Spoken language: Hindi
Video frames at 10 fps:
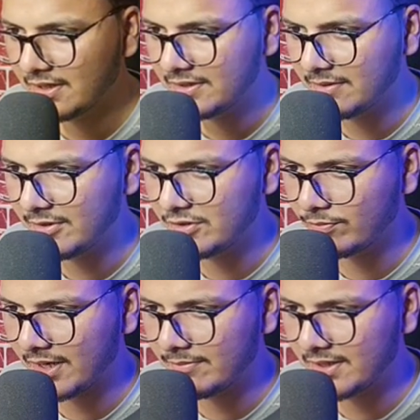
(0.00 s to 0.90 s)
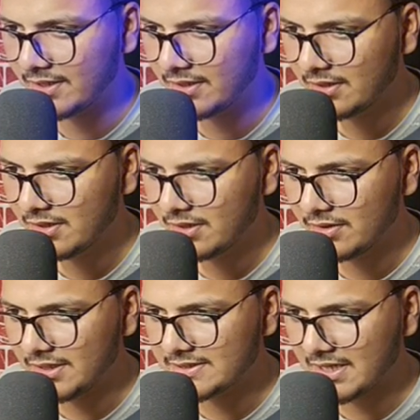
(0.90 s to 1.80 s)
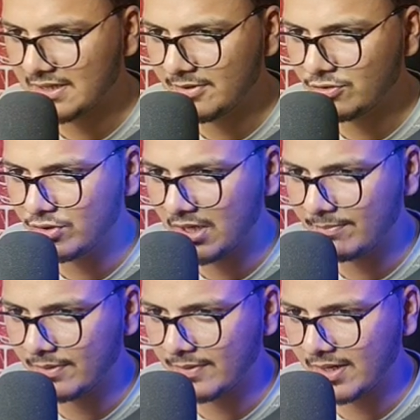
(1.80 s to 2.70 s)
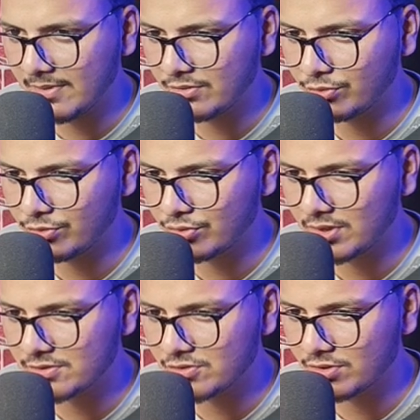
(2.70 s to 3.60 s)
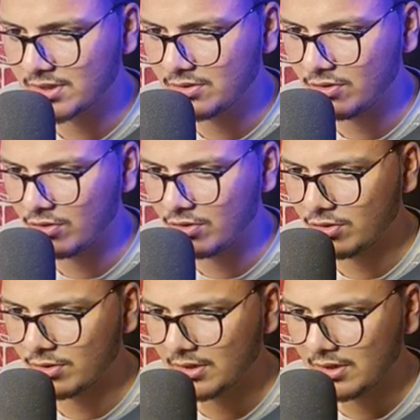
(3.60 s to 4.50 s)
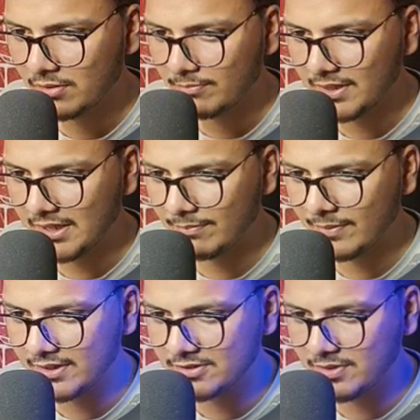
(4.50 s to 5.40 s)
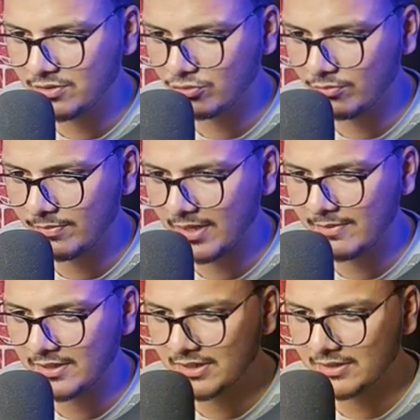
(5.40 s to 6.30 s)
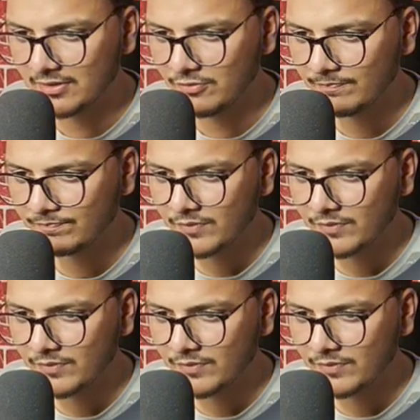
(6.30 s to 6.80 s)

ये वीडियो प्राइवेट है तो ये सारी वीडियो यहाँ पर प्राइवेट हो चुकी है शॉर्ट की और मैं यहाँ पर इस वीडियो को भी प्राइवेट करता हूँ